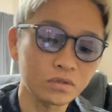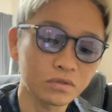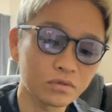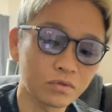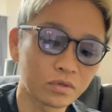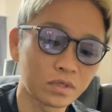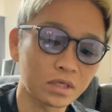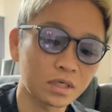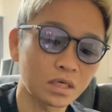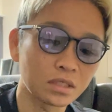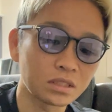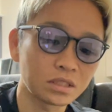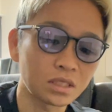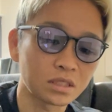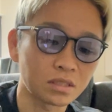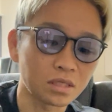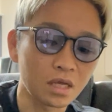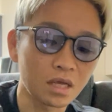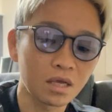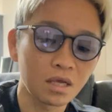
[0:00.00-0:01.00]
そんな感じで
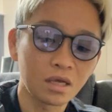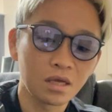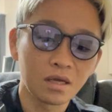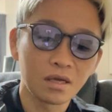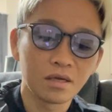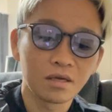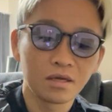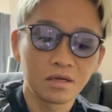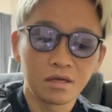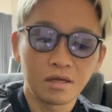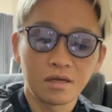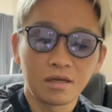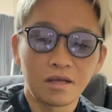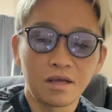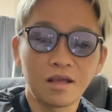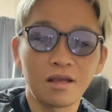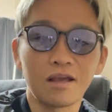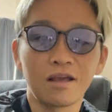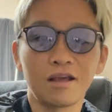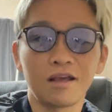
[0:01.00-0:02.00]
すね。
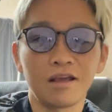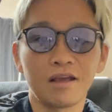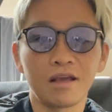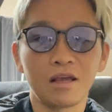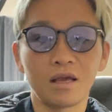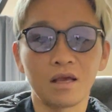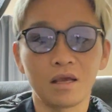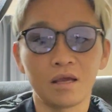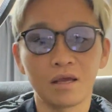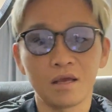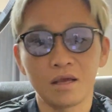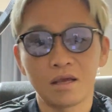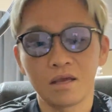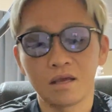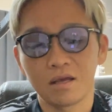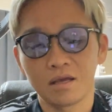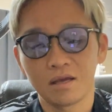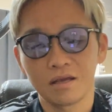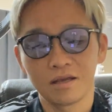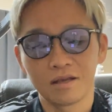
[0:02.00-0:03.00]

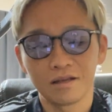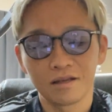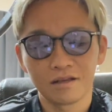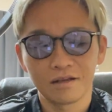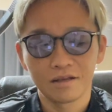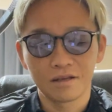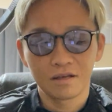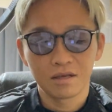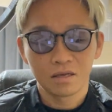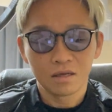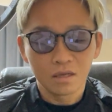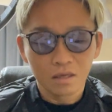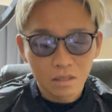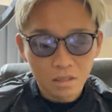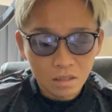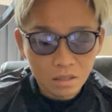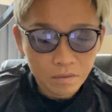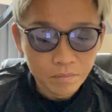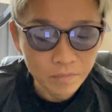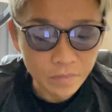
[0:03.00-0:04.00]

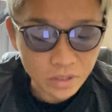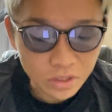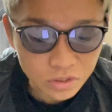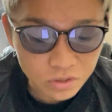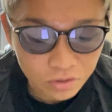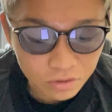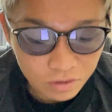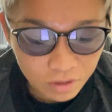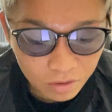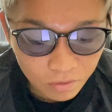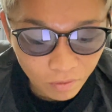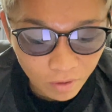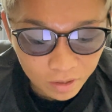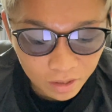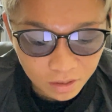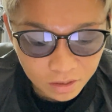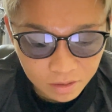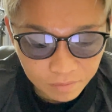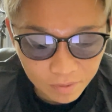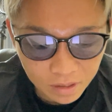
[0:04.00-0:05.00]
えー、3つお
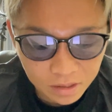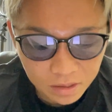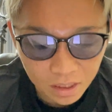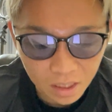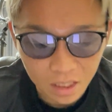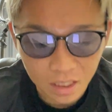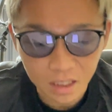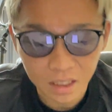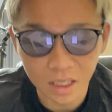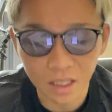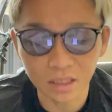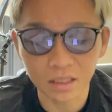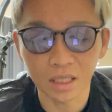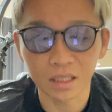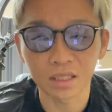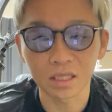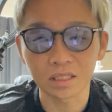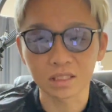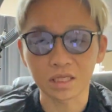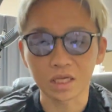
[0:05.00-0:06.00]
話しました。簡
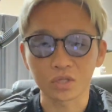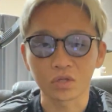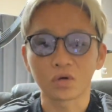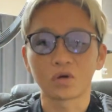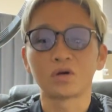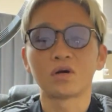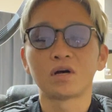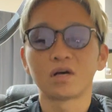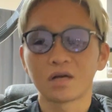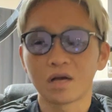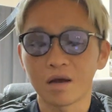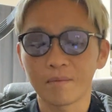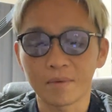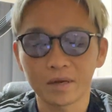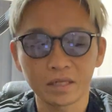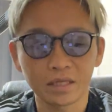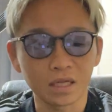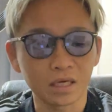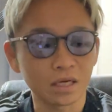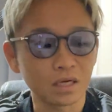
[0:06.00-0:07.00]
単ですけど。あんま
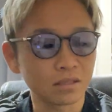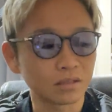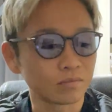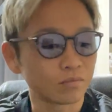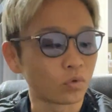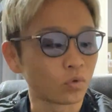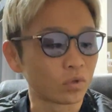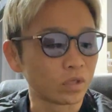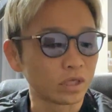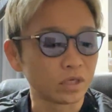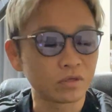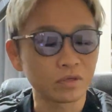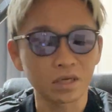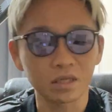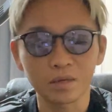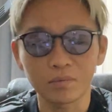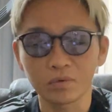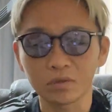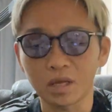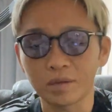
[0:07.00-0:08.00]
り長く、もういくら
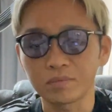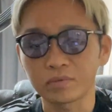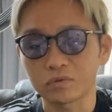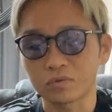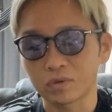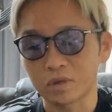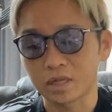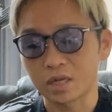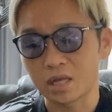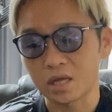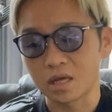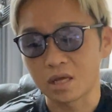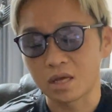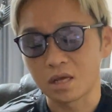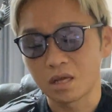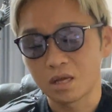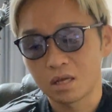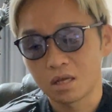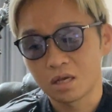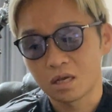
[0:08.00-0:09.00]
でも多分これね、
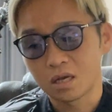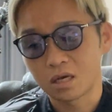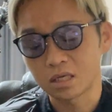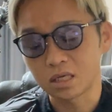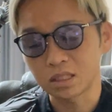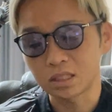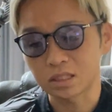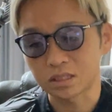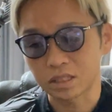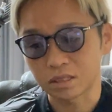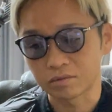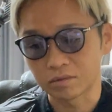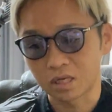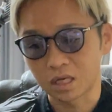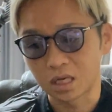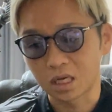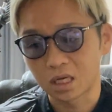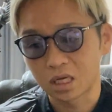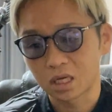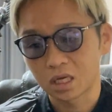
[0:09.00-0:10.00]
話せちゃう
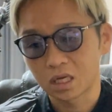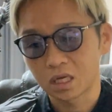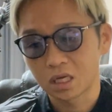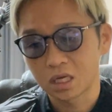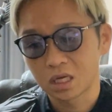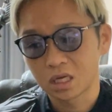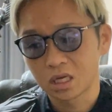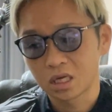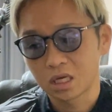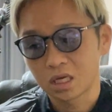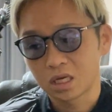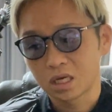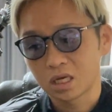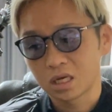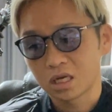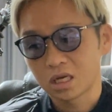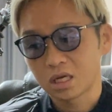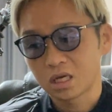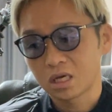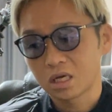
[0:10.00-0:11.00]
な。
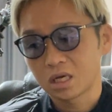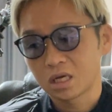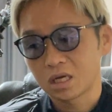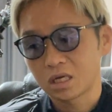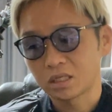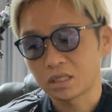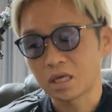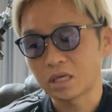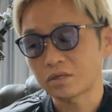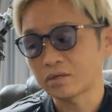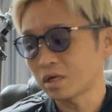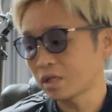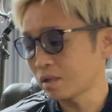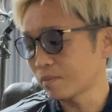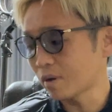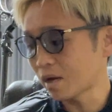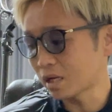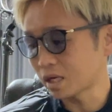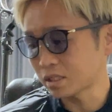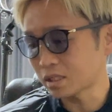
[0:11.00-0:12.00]
いや、いくらで
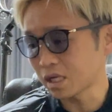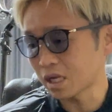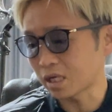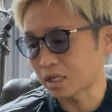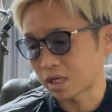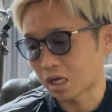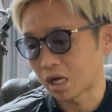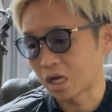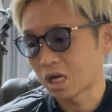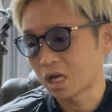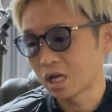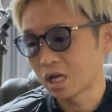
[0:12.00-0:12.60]
も話せないか。